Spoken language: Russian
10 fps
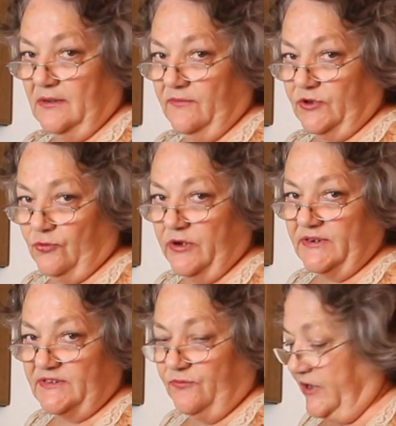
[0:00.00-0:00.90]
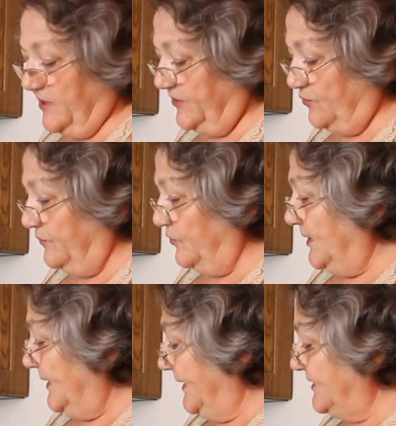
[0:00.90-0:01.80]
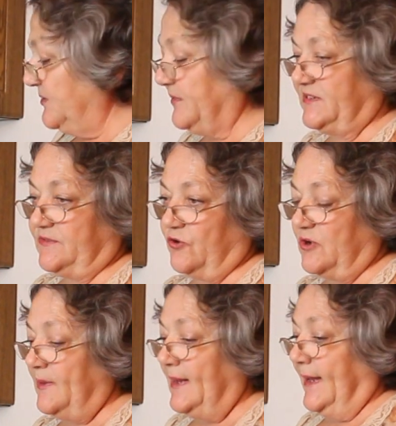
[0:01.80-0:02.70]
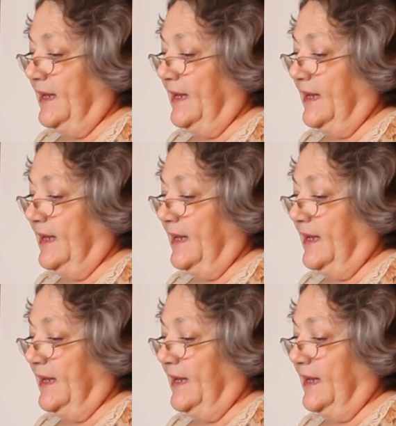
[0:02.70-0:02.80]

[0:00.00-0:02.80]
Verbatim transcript: Вот такой раствор я готовлю. Этим раствором